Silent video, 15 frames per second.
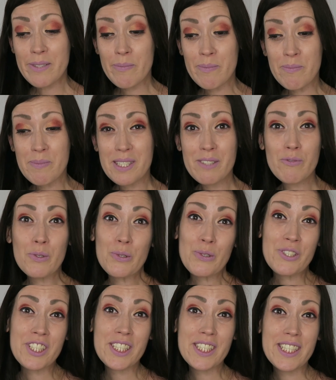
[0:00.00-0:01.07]
mais vu que
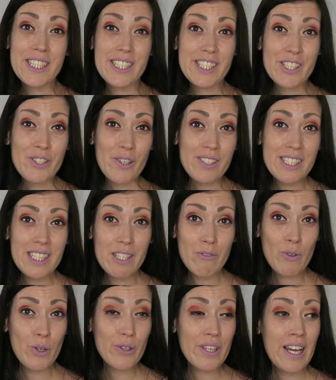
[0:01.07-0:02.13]
j'ai sorti les
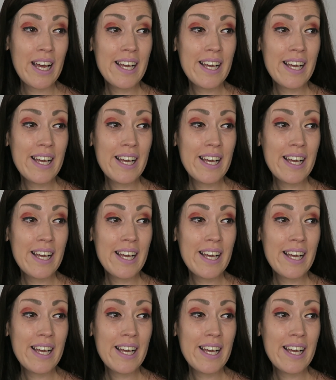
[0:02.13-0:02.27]
vlogs